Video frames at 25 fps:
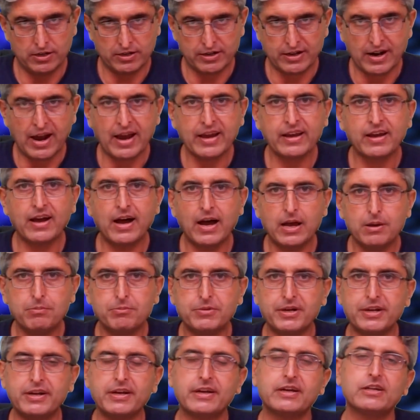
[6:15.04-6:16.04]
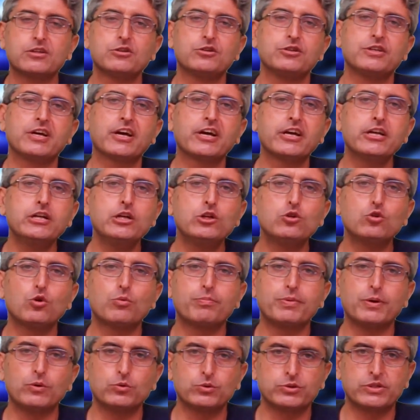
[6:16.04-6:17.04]
राय कायम करेंगे तो यकीनी तौर
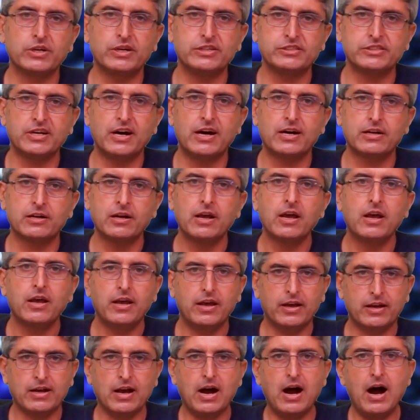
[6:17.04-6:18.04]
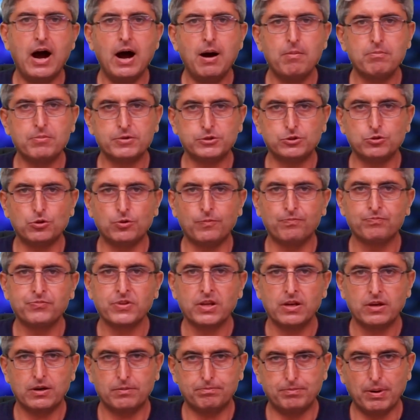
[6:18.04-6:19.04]
पर उसका इजहार एक आम जो
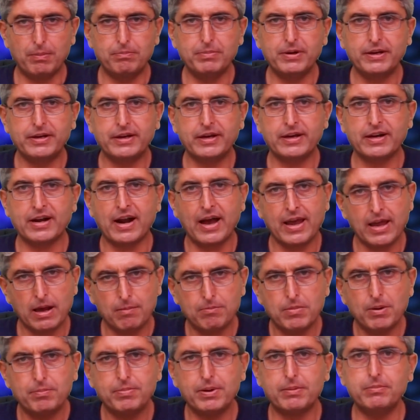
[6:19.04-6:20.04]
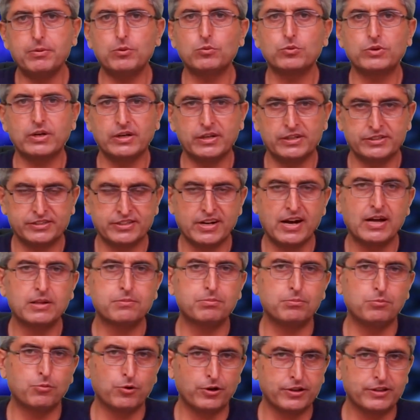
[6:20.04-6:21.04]
पब्लिक है रायामा पर भी उनके असरा
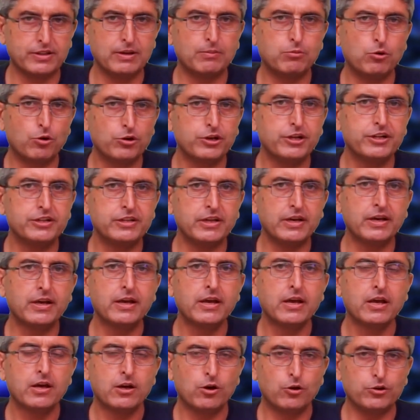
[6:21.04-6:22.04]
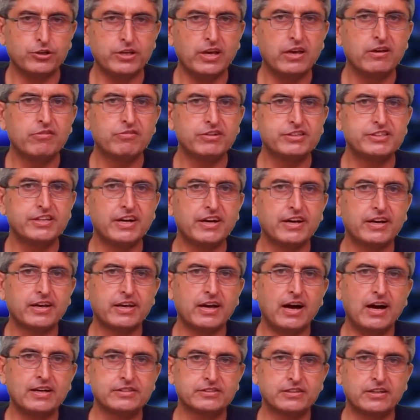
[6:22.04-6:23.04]
मरतब होने थे यही वजह है
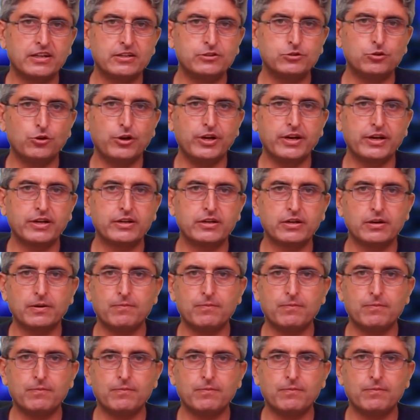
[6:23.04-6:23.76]
कि आजकल जो एक